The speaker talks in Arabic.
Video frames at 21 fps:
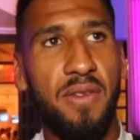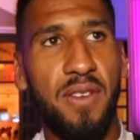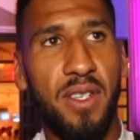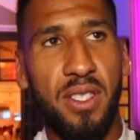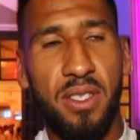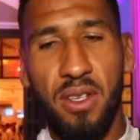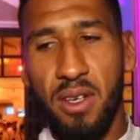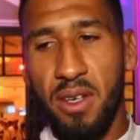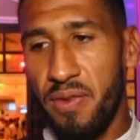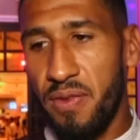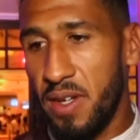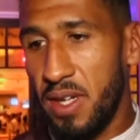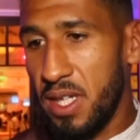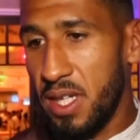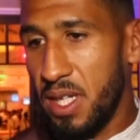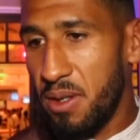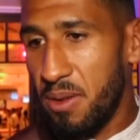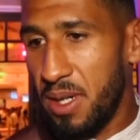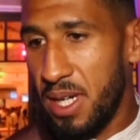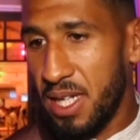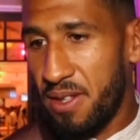فاش في
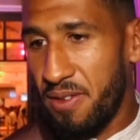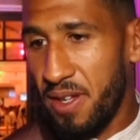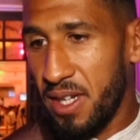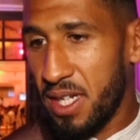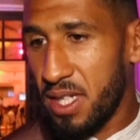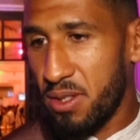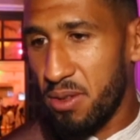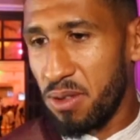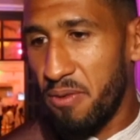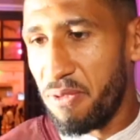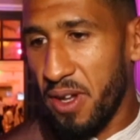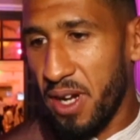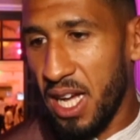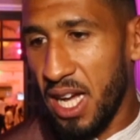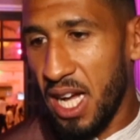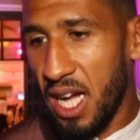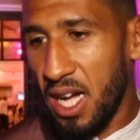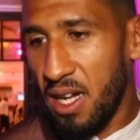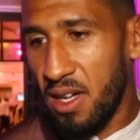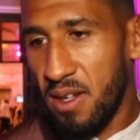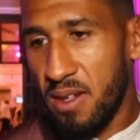اي واحد فيها كتكون
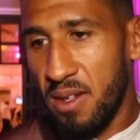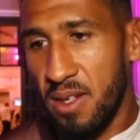فرحه